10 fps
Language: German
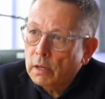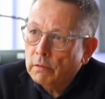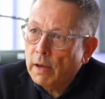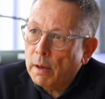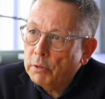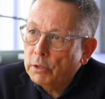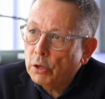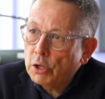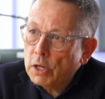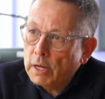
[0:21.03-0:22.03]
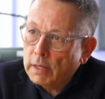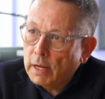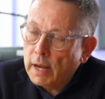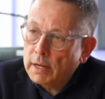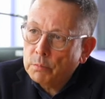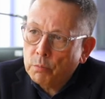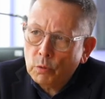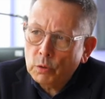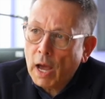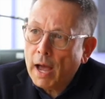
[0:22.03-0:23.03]
Wir haben in Deutschland alleine
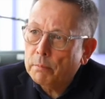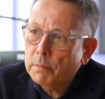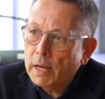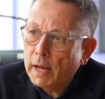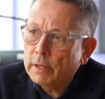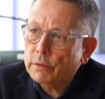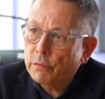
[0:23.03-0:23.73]
pro Jahr mehr als